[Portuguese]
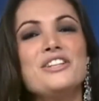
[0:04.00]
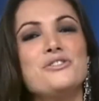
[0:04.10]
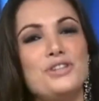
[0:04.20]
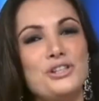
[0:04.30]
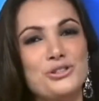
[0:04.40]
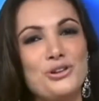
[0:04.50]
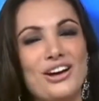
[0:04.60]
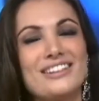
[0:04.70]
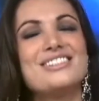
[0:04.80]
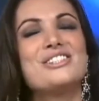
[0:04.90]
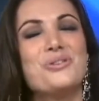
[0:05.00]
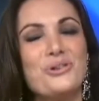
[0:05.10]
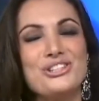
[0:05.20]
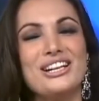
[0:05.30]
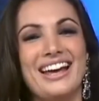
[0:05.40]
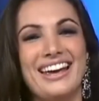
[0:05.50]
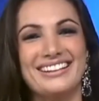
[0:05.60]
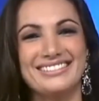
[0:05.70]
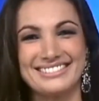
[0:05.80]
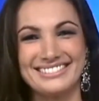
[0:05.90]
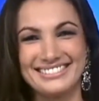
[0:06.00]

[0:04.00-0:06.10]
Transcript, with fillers: E adivinhe só de onde ela é.